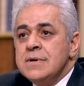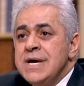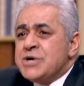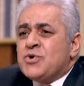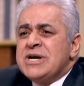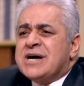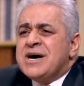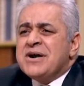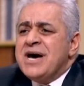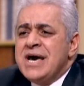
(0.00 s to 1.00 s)
ايه كل
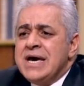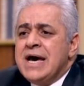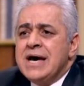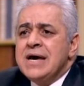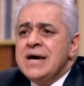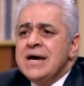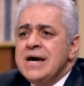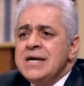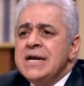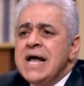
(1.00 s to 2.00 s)
الكراهيه
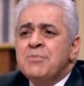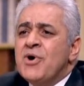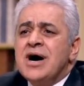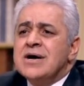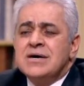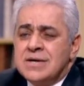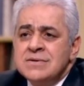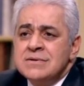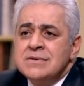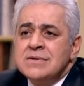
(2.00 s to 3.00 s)
اللي الابواق
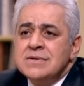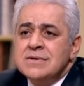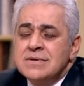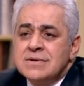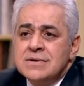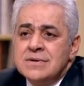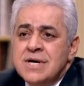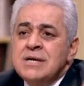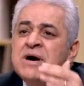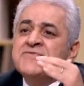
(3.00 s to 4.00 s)

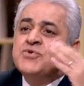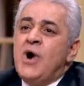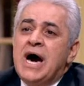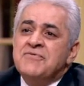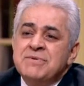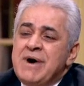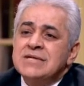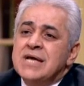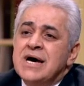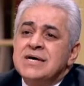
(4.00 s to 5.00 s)
المفتوحه في
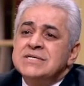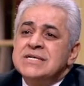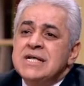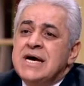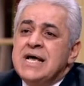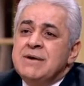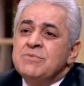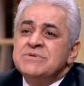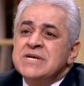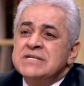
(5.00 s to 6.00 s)
بعض اجهزه الاعلام
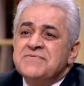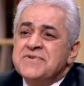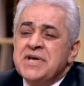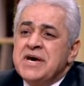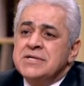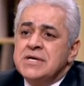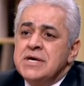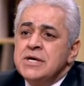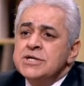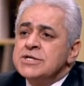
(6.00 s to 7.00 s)
وبالذات الفضائيات
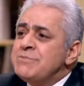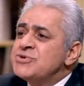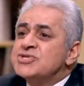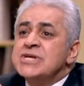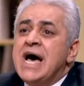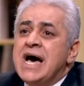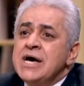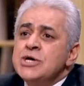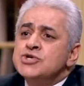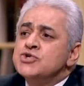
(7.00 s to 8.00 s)
دي تبثها
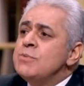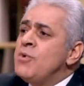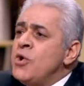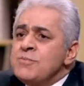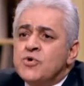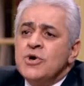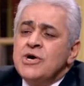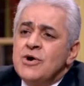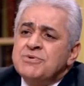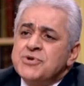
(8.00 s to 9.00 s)
سموم كل
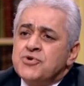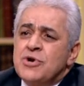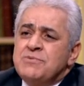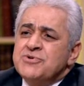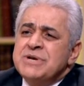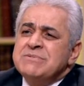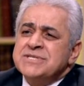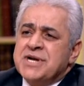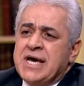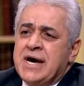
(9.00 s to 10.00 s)
يوم بتدخل البيوت
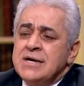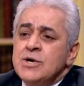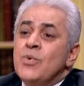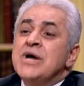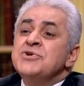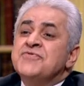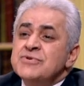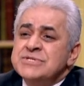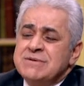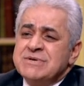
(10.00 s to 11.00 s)
المصريه
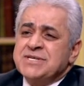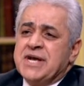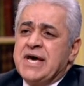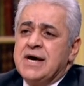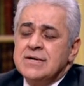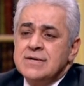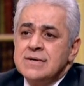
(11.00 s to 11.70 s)
والنفوس المصريه